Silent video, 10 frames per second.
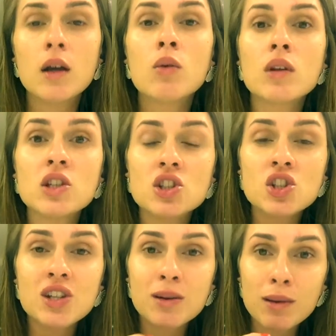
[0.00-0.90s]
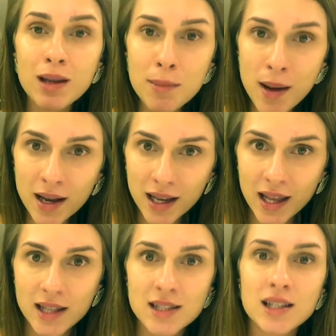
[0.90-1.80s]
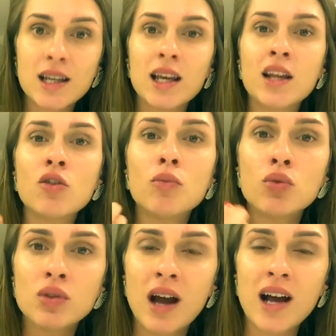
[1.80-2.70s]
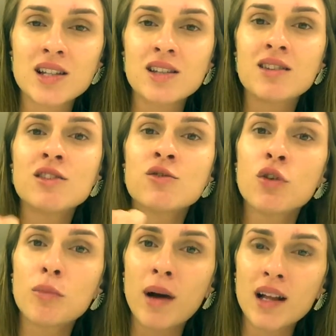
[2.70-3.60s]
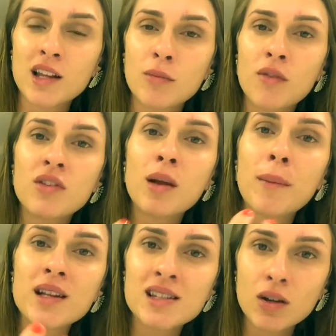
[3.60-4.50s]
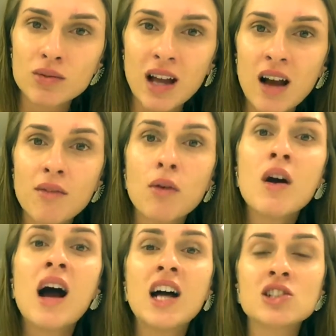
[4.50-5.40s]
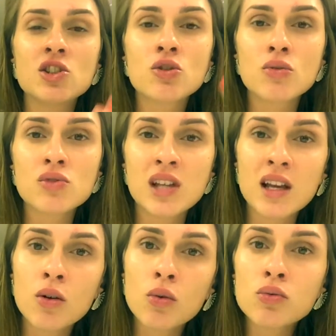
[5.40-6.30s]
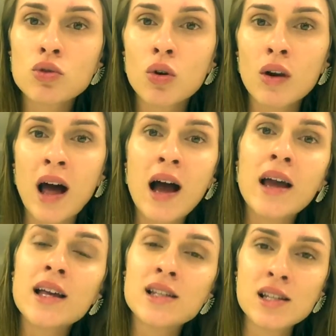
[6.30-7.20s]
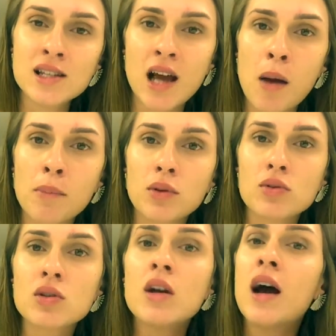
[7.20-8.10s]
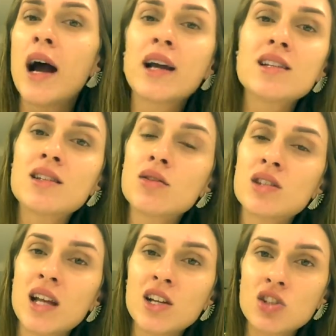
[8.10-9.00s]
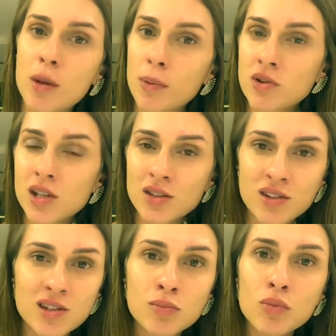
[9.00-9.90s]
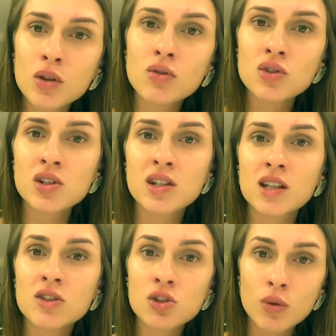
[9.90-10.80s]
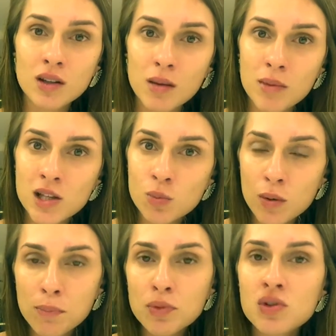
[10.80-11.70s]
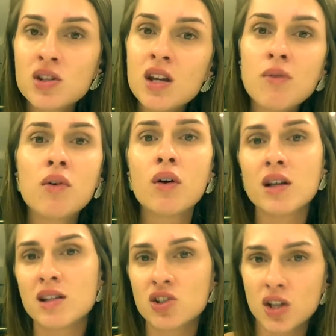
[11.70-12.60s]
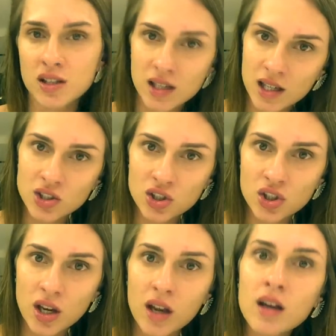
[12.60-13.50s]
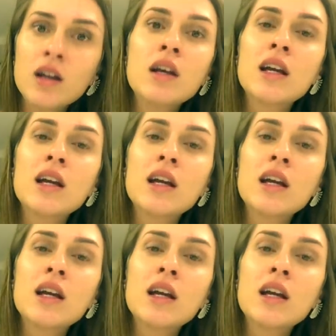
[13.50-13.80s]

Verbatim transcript: Quando a gente emagrece querendo mudar, se transformar, ter uma vida mais saudável, a gente consegue controlar esses hábitos. A questão estética pode ser às vezes muito distante ou até mesmo impossível a exigência que a gente quer.